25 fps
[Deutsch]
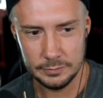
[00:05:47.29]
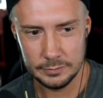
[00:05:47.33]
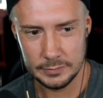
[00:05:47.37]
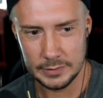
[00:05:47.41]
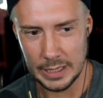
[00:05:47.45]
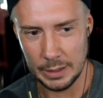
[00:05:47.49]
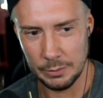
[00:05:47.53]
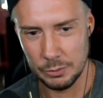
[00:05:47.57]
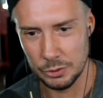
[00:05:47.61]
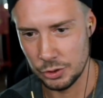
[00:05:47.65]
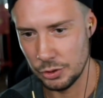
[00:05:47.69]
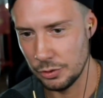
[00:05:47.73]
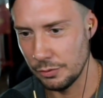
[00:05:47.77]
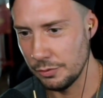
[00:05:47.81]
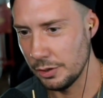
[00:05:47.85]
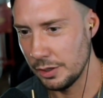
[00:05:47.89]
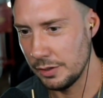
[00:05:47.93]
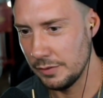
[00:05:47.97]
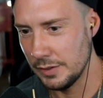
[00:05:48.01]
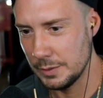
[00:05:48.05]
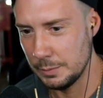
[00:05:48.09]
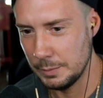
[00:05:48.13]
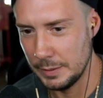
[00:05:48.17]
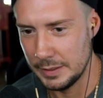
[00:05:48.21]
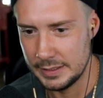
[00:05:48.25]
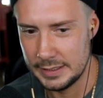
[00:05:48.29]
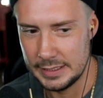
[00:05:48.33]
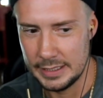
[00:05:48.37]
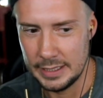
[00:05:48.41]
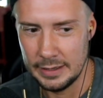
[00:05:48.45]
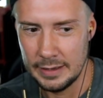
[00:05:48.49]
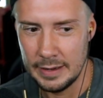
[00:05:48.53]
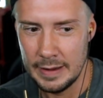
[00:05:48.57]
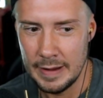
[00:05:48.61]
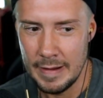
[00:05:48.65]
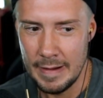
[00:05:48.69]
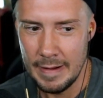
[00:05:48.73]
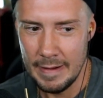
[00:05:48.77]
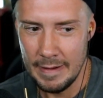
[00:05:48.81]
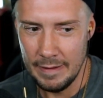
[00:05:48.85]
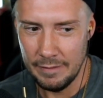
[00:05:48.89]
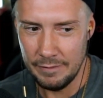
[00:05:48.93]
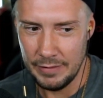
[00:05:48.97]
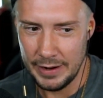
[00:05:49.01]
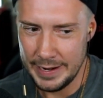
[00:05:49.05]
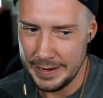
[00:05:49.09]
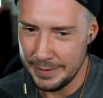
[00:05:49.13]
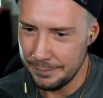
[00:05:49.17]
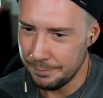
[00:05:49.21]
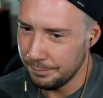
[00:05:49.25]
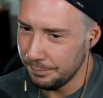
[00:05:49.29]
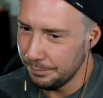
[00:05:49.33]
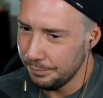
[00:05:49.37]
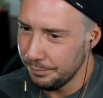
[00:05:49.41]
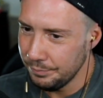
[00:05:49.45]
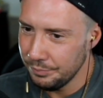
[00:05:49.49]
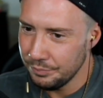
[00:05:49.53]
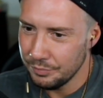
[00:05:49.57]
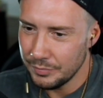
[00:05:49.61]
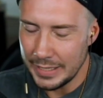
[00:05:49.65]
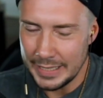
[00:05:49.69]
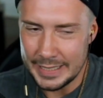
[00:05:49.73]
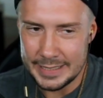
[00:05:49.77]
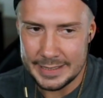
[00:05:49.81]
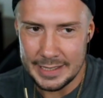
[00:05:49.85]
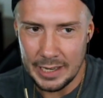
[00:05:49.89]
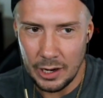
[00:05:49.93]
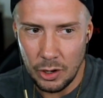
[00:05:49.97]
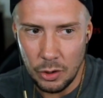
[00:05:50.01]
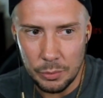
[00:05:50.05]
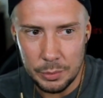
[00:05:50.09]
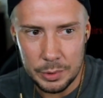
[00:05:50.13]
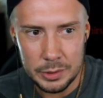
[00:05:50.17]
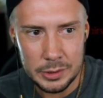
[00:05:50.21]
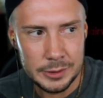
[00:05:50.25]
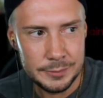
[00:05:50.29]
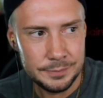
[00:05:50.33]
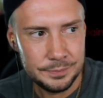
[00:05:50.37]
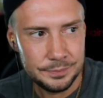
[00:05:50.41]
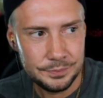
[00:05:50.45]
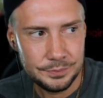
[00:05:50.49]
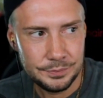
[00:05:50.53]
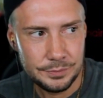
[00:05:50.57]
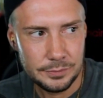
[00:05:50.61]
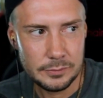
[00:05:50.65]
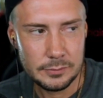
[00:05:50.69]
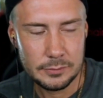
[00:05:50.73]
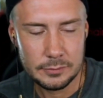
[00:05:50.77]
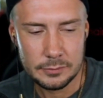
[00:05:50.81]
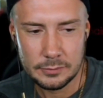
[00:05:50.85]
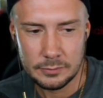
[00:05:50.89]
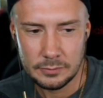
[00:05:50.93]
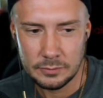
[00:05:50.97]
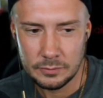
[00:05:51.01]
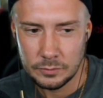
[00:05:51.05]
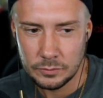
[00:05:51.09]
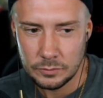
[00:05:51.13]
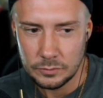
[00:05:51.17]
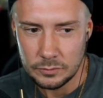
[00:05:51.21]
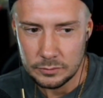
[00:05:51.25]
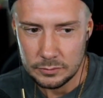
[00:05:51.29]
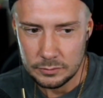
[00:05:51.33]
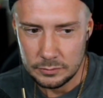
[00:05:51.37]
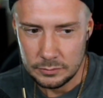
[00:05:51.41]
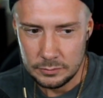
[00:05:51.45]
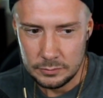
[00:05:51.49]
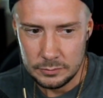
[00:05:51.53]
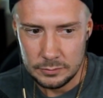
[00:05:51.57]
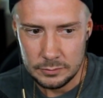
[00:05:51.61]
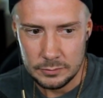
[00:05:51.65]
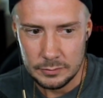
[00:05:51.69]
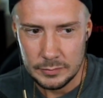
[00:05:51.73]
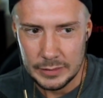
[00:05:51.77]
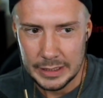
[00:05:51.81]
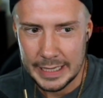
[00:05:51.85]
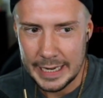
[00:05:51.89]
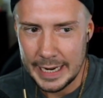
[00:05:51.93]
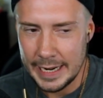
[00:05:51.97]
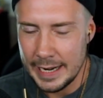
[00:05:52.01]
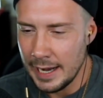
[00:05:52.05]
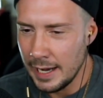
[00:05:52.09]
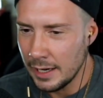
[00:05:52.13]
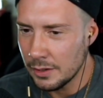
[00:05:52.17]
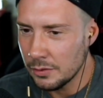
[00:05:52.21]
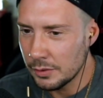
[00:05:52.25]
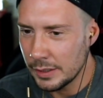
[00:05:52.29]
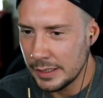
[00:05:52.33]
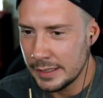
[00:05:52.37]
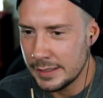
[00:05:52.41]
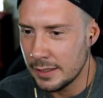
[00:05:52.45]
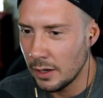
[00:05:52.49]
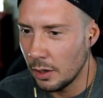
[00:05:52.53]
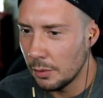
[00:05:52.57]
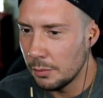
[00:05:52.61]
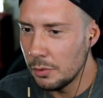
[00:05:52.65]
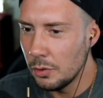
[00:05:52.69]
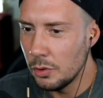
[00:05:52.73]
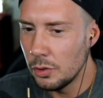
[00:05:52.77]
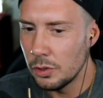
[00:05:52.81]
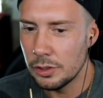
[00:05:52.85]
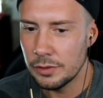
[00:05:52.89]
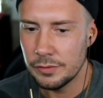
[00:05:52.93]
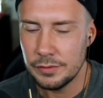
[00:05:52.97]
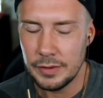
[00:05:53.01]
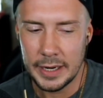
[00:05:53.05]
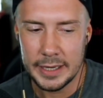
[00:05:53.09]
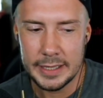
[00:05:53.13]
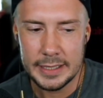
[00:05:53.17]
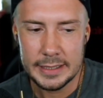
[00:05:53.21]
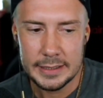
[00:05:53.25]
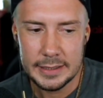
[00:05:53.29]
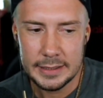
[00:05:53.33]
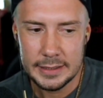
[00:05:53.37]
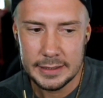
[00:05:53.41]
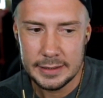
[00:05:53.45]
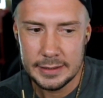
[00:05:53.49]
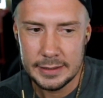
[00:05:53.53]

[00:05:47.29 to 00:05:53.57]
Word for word: Da muss schon wirklich was passieren. Weil ich glaube, keine Ahnung, ich glaube, irgendwann